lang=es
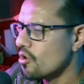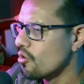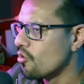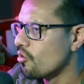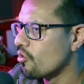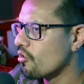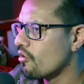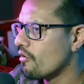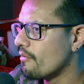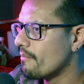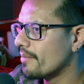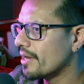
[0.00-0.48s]

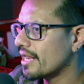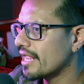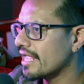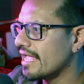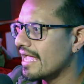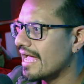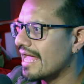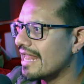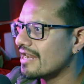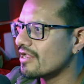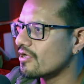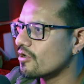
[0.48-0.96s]
un hombre
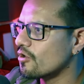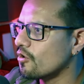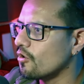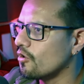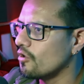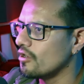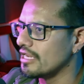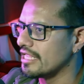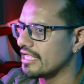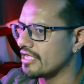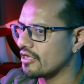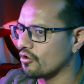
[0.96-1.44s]

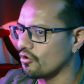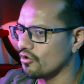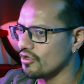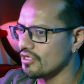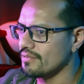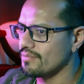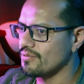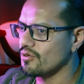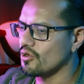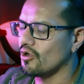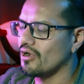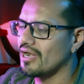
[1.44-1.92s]
alcohólico
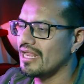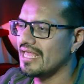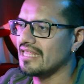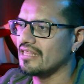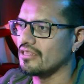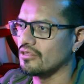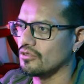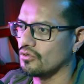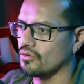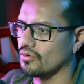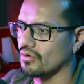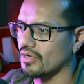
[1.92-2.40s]
y
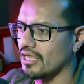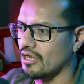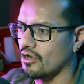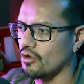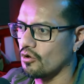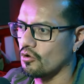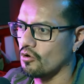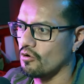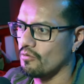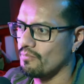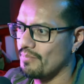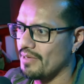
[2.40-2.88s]
violento que
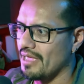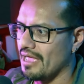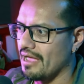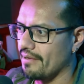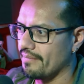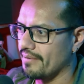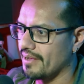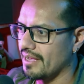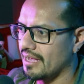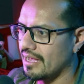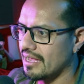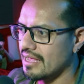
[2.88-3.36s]
lo
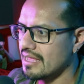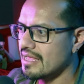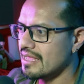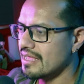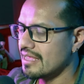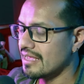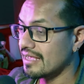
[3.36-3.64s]
golpeaba,